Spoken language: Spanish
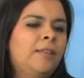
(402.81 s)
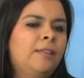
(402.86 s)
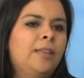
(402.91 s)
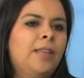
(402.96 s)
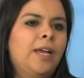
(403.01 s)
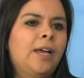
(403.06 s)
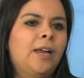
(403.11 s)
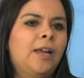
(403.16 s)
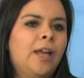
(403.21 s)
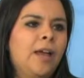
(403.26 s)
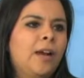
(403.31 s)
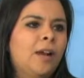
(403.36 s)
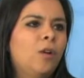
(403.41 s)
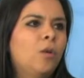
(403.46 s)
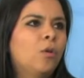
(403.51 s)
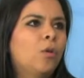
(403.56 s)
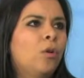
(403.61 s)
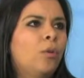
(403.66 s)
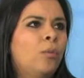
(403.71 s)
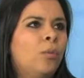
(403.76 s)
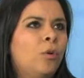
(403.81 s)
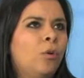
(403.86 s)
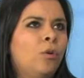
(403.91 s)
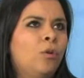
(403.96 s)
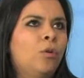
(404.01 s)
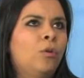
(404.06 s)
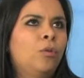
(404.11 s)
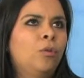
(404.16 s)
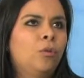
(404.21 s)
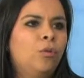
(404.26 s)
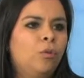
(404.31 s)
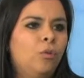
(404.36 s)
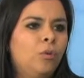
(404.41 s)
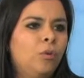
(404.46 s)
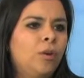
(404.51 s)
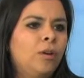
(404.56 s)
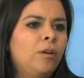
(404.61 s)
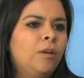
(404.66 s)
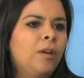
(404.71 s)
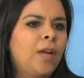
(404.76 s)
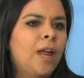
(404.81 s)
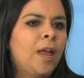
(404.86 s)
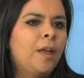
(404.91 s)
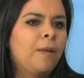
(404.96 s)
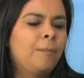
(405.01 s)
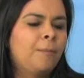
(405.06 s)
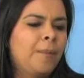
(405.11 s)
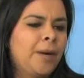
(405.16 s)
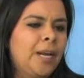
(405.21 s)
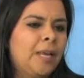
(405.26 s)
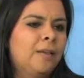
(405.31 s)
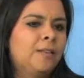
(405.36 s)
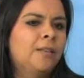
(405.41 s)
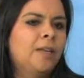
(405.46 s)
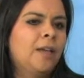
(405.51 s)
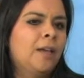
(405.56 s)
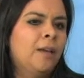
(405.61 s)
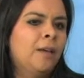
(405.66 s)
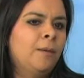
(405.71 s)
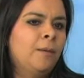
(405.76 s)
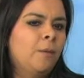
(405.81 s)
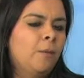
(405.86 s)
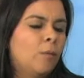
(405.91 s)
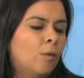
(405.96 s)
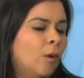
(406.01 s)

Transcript: de crearlo como una empresa